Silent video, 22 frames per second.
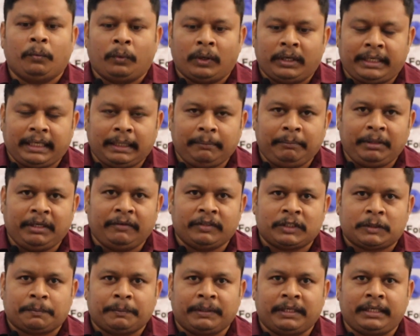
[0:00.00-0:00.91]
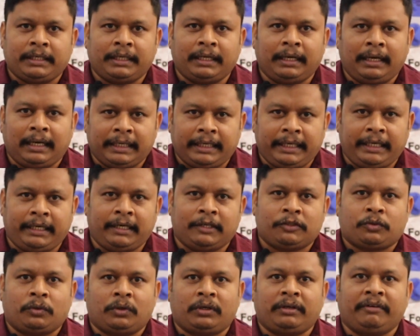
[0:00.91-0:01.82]
ஒன் டைம் இன்வெஸ்ட்மெண்ட்டு அகெயின்
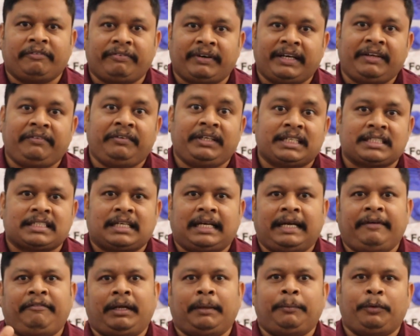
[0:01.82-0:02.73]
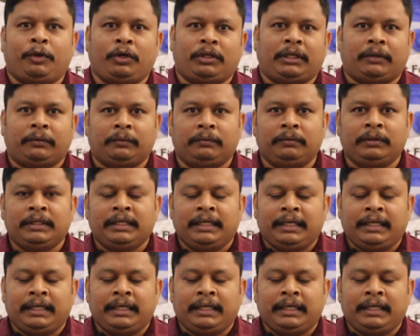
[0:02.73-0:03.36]
நான் சொல்கிறேன் ஃபைவ் இயர்ஸ் லைஃப் டைமோடு தரும்